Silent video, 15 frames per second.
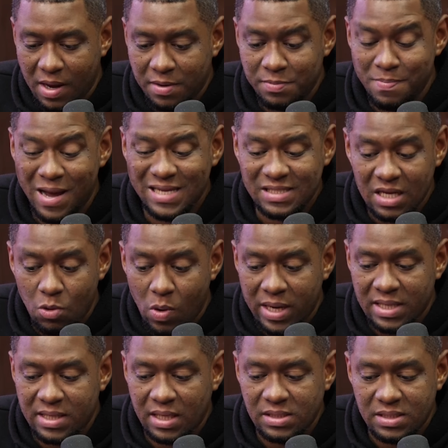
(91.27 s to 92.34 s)
hay más de
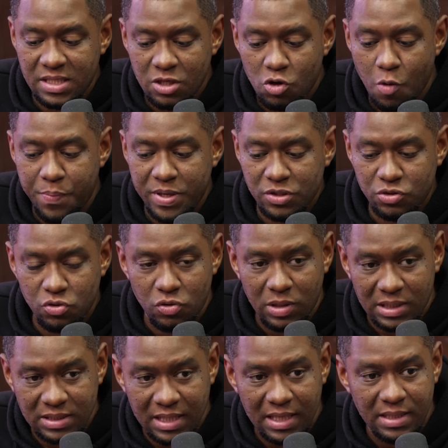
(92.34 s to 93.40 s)
45
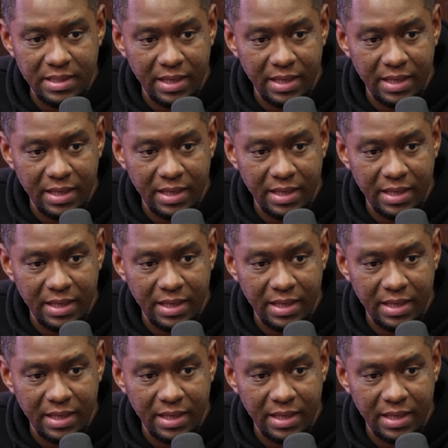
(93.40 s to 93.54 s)
personas en el